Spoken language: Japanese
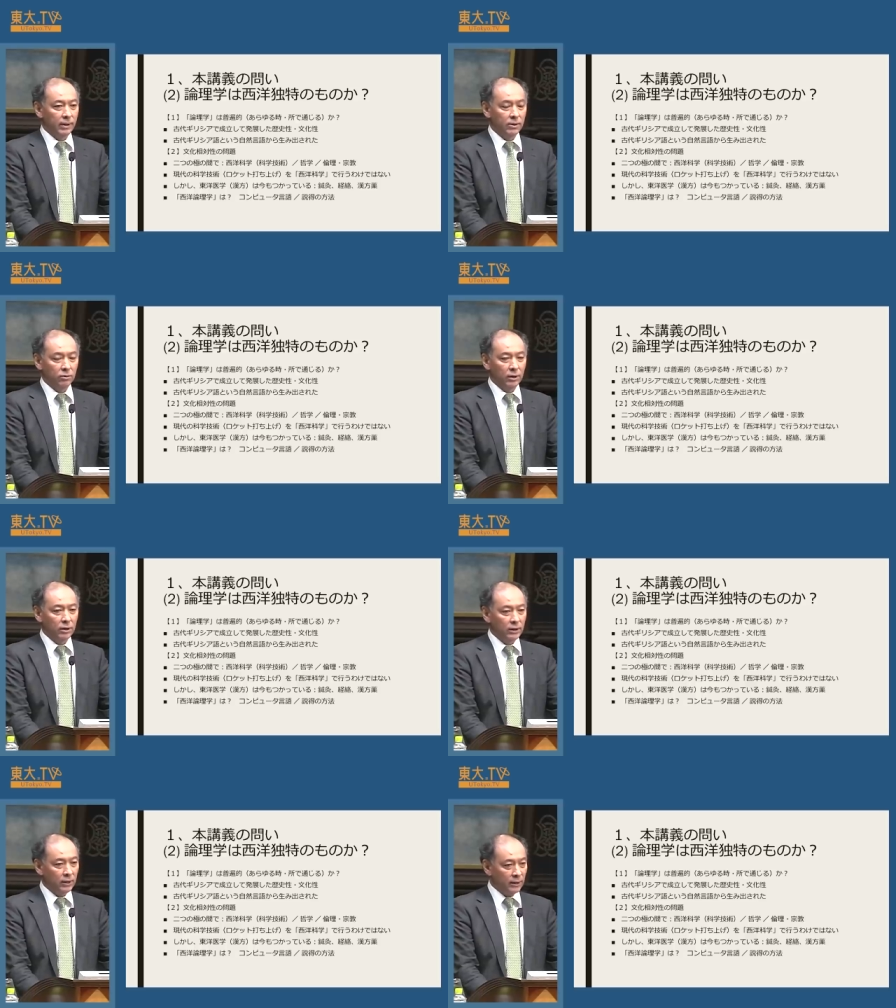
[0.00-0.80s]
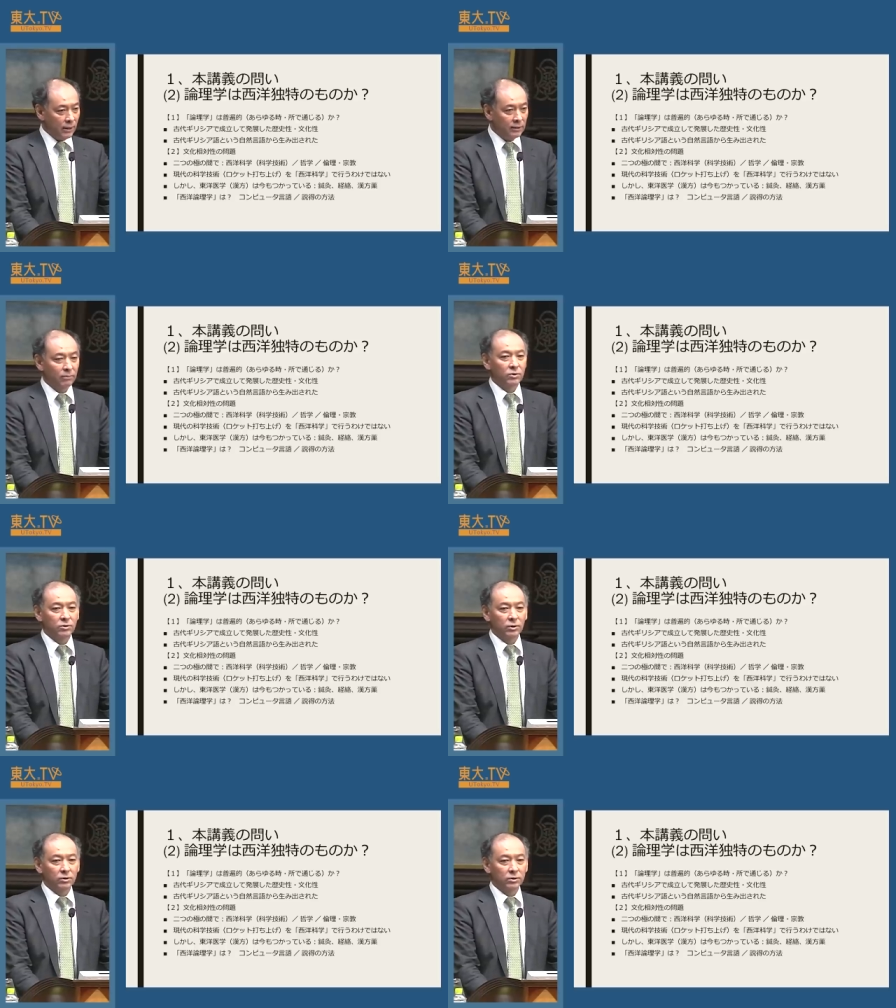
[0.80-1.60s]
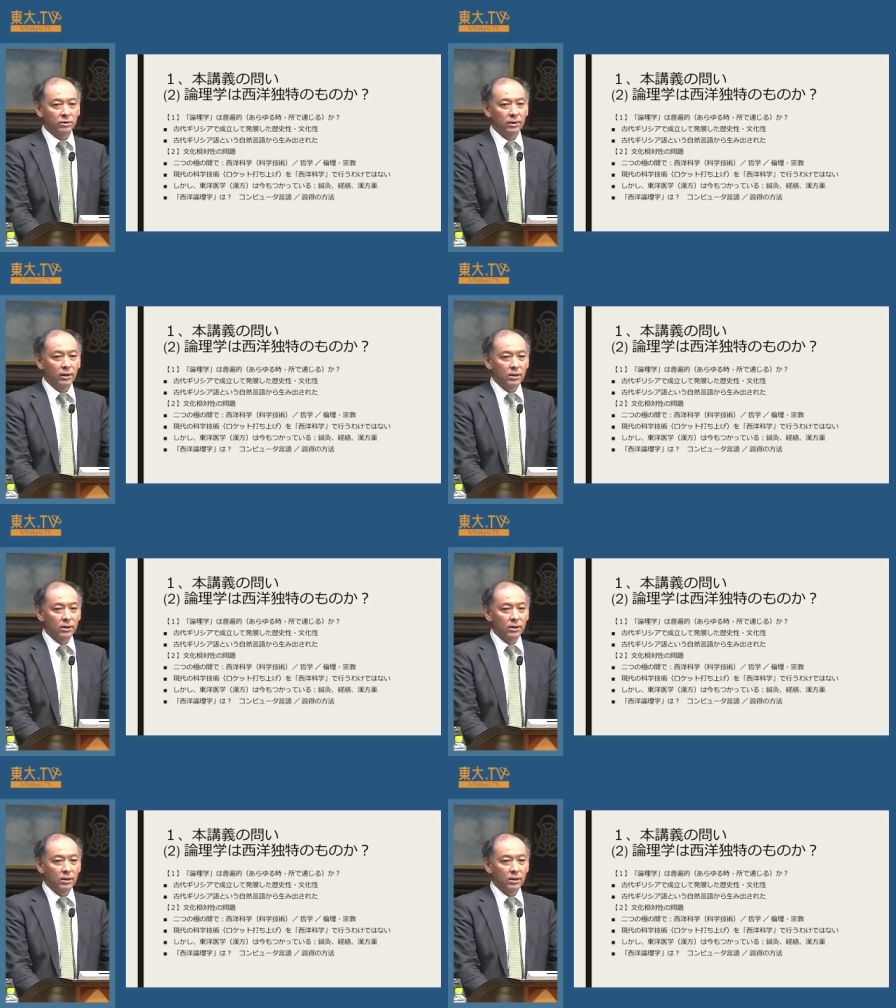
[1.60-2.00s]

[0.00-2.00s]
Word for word: 場合によって人間でなくても通用する